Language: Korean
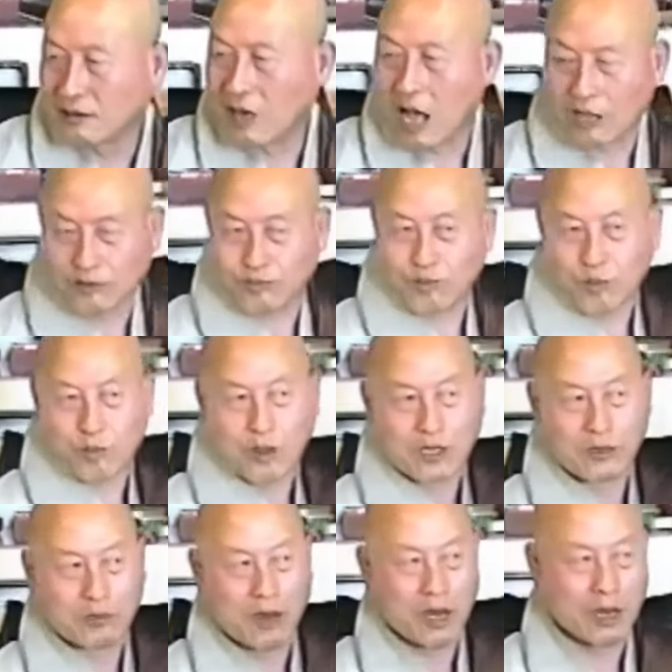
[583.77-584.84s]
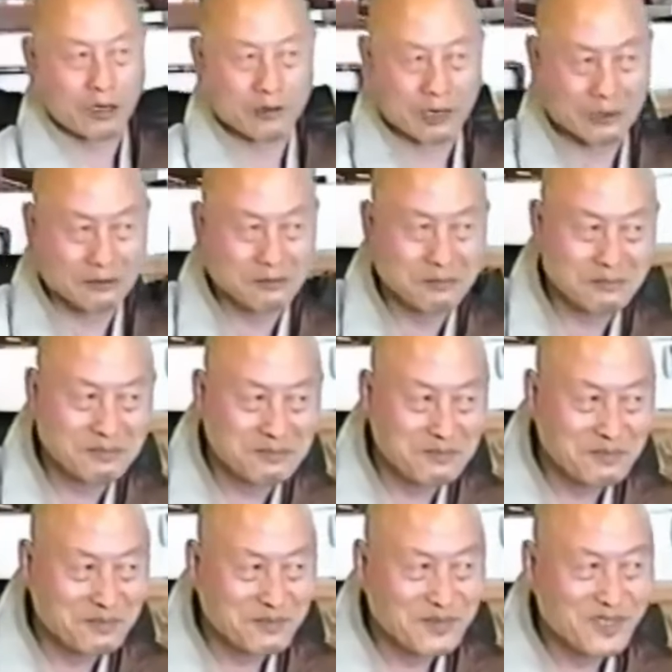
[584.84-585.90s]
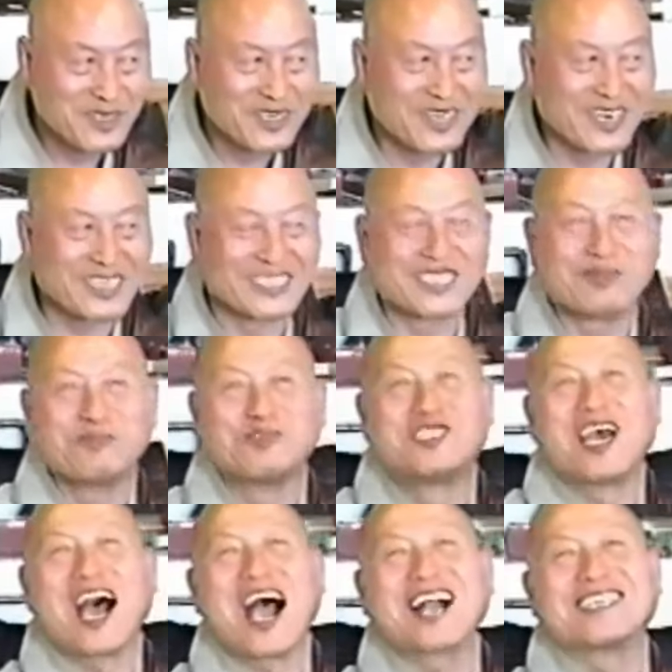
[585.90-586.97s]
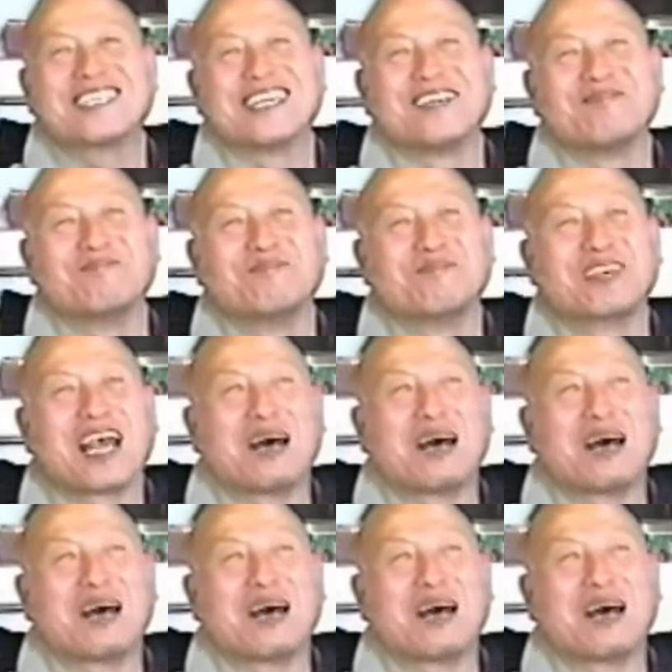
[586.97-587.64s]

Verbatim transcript: 아니, 본받을 만한데. 그 심장님,